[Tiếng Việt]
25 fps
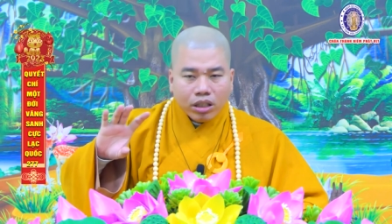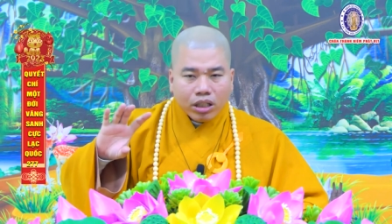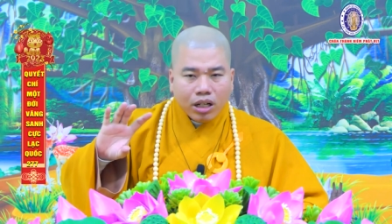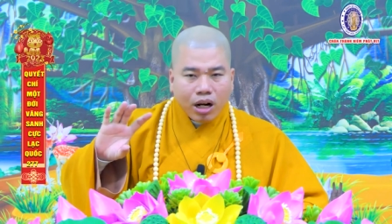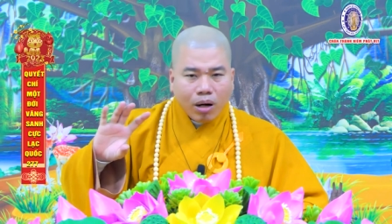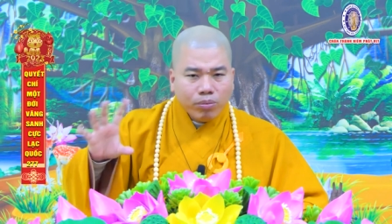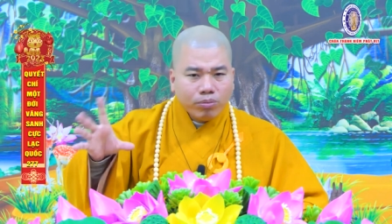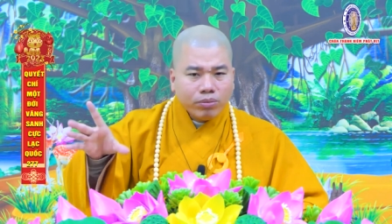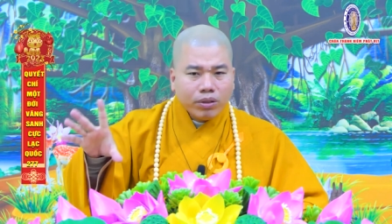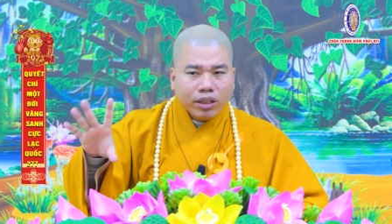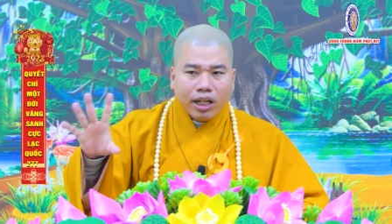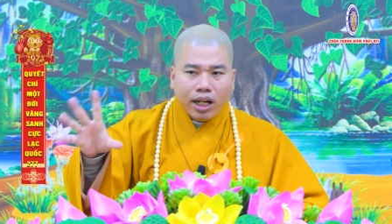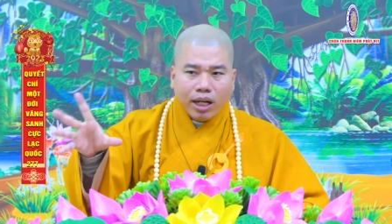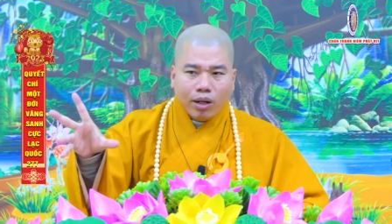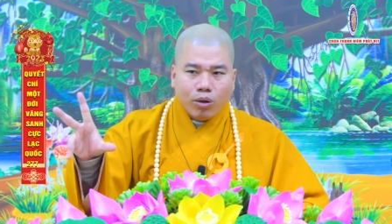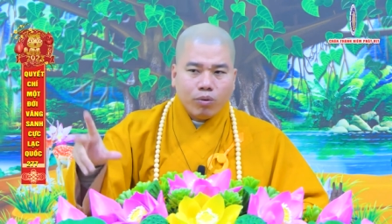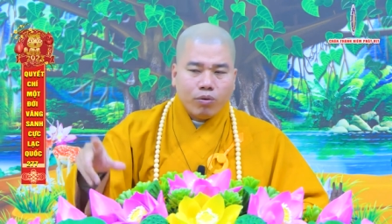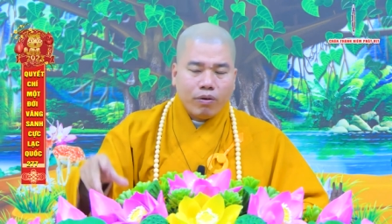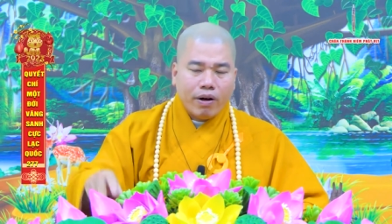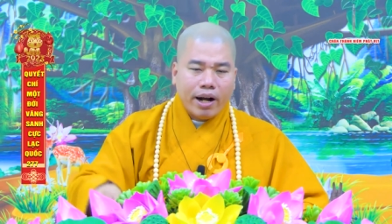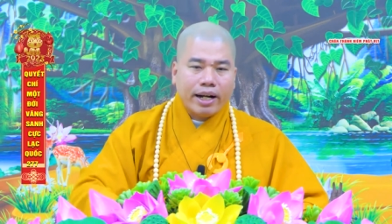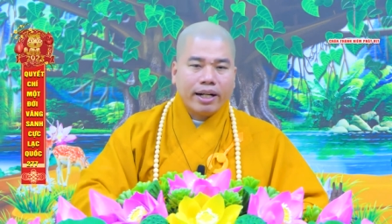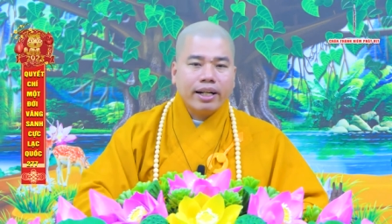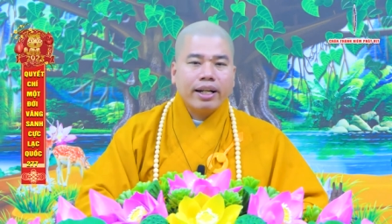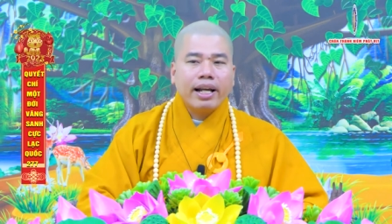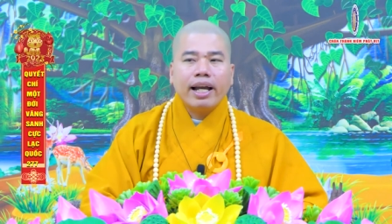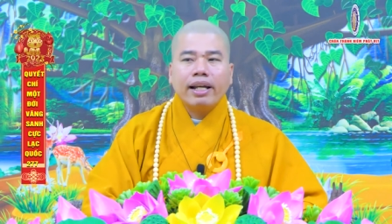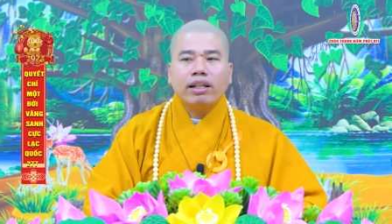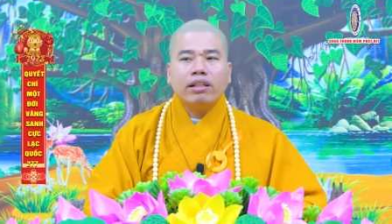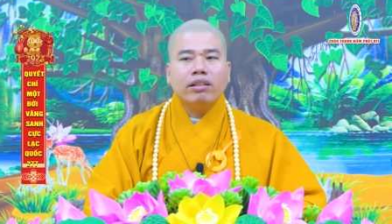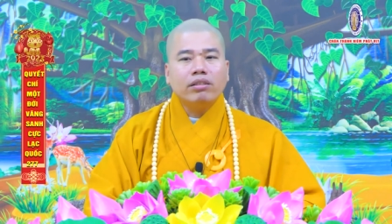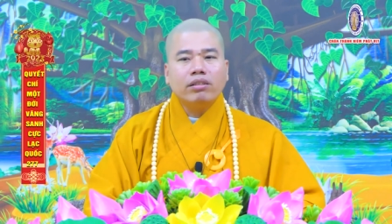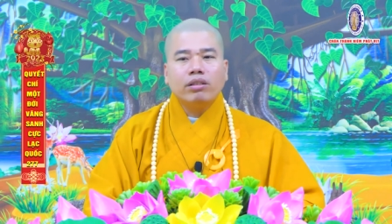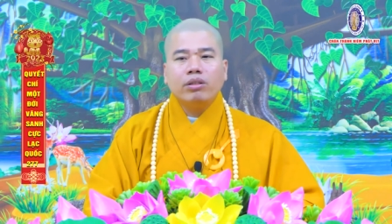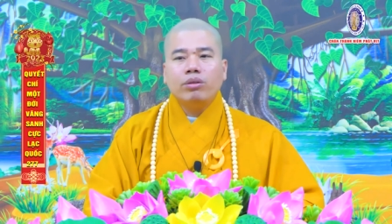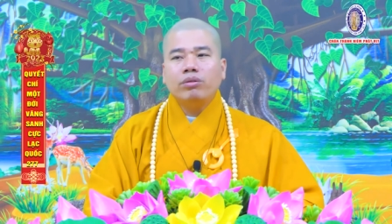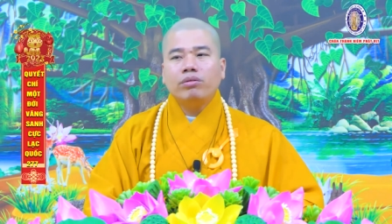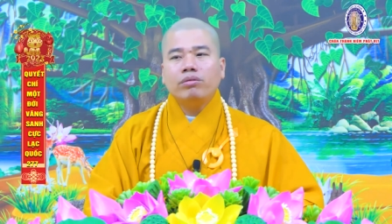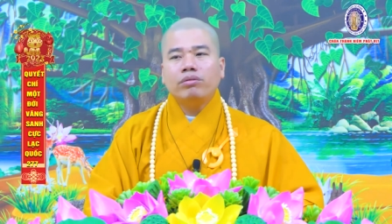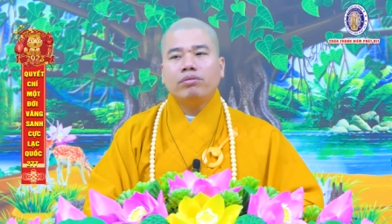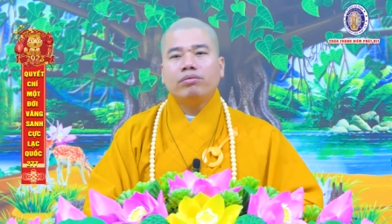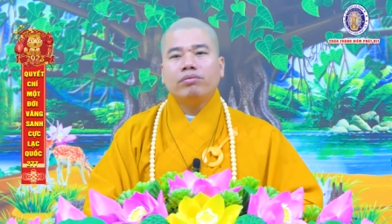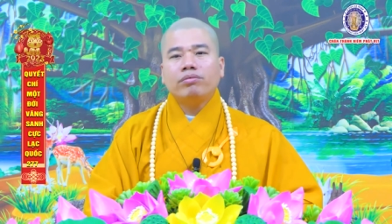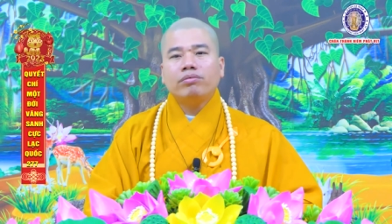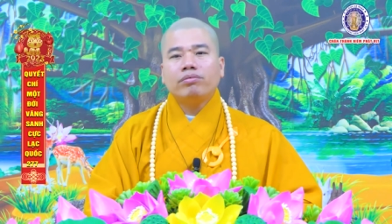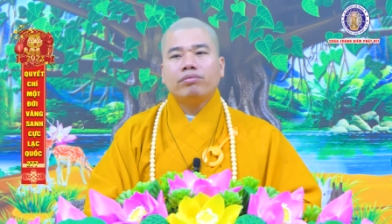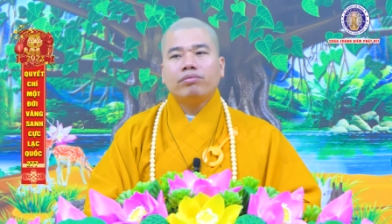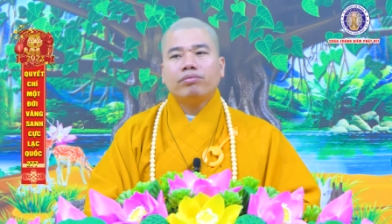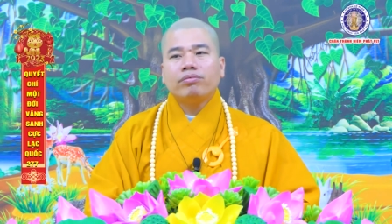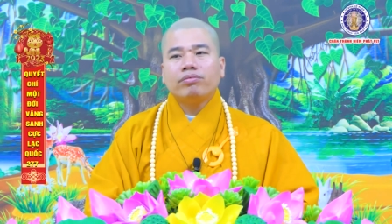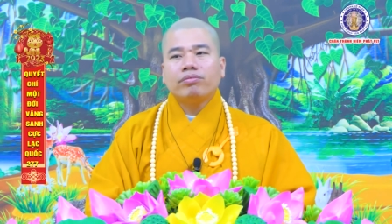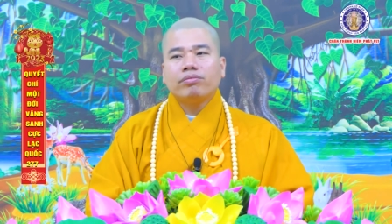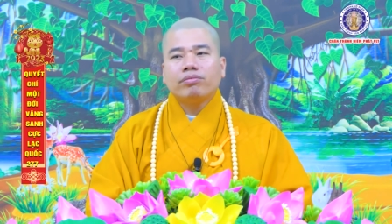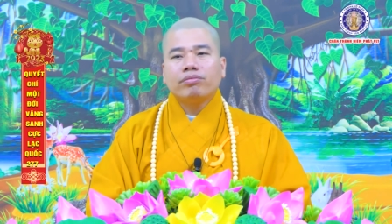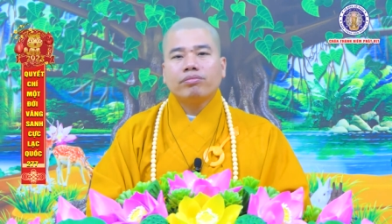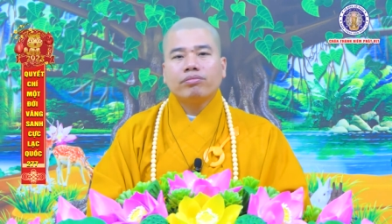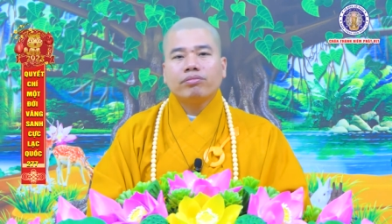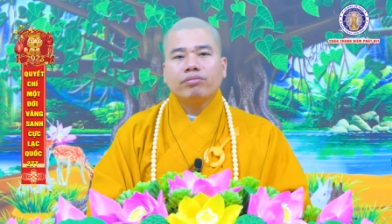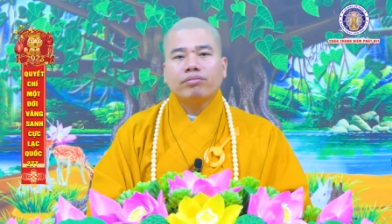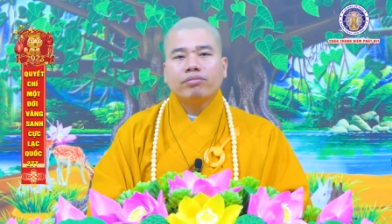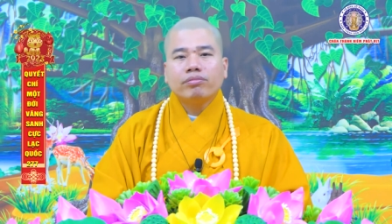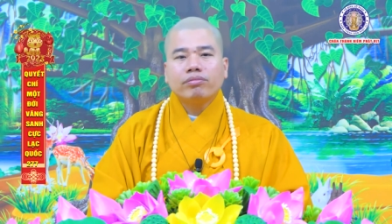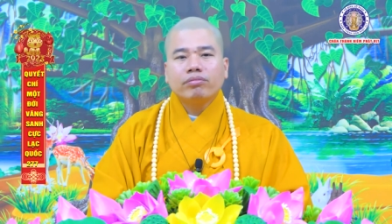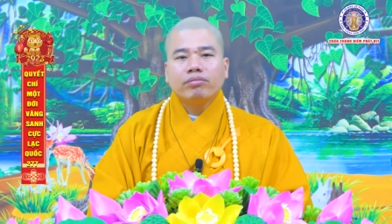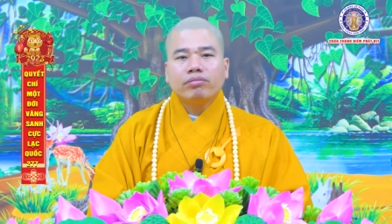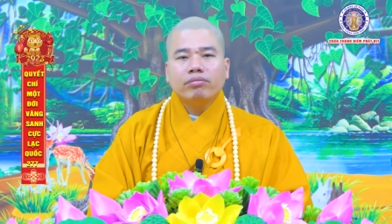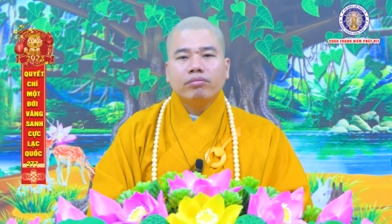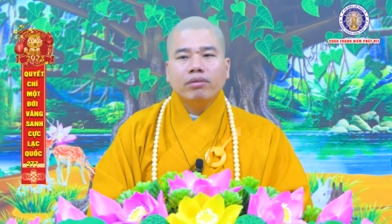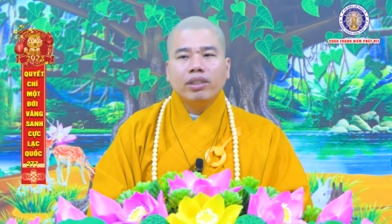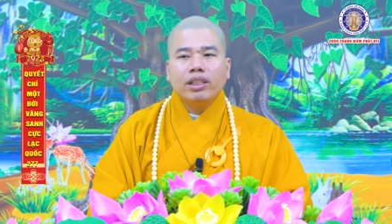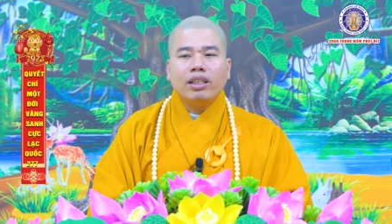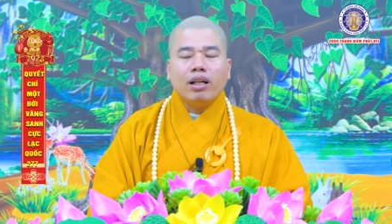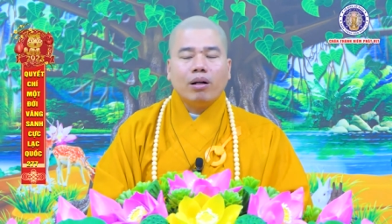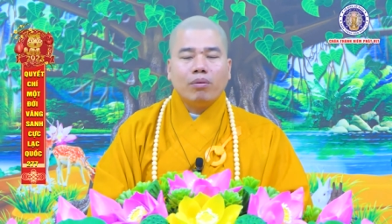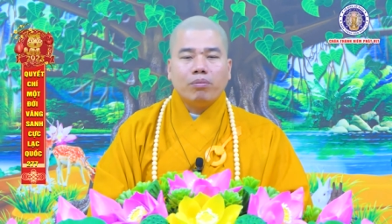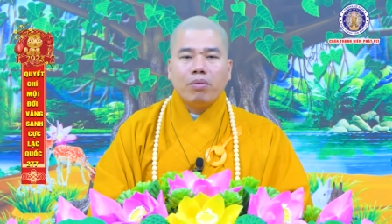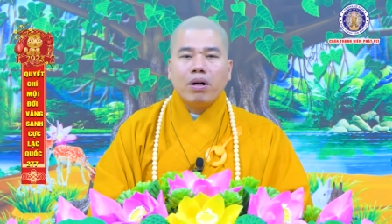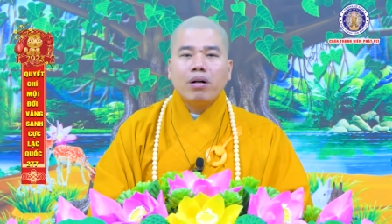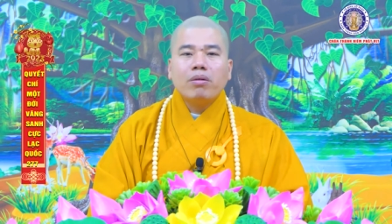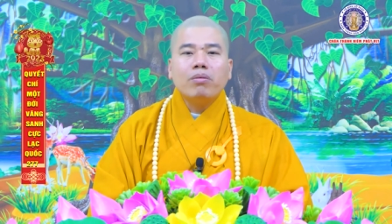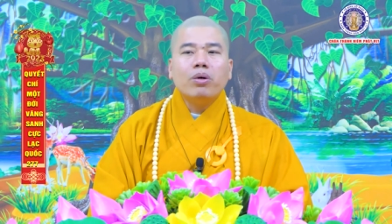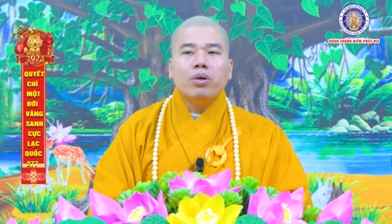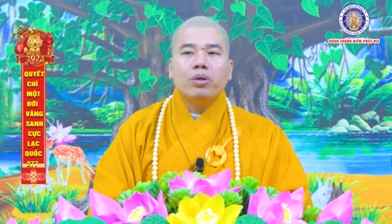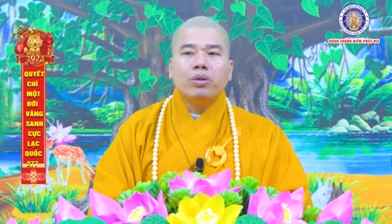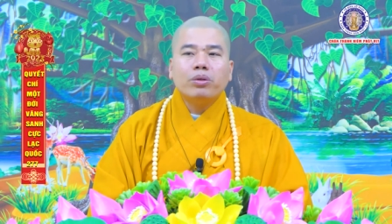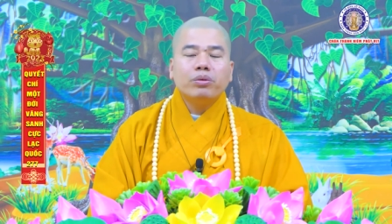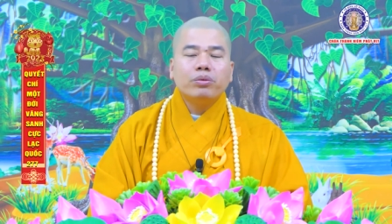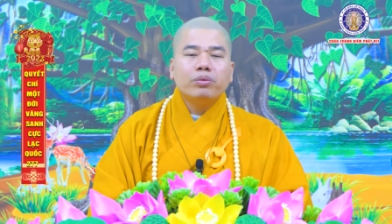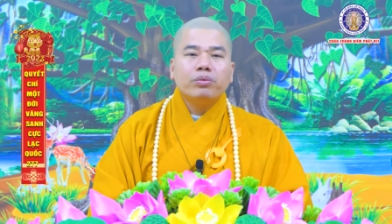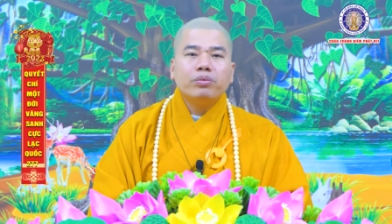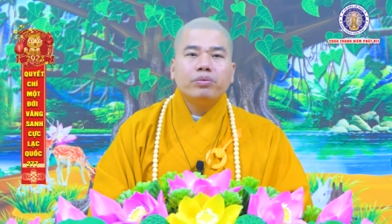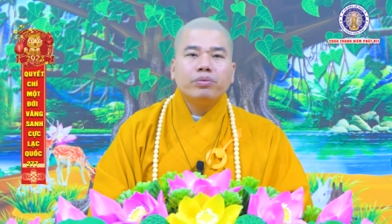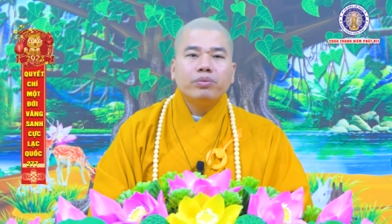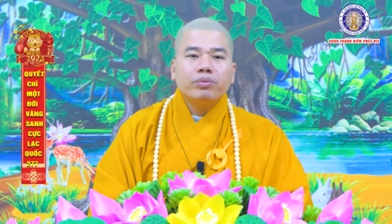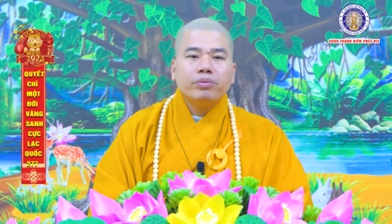không thể nào phản kháng được luôn bị chồng bắt buộc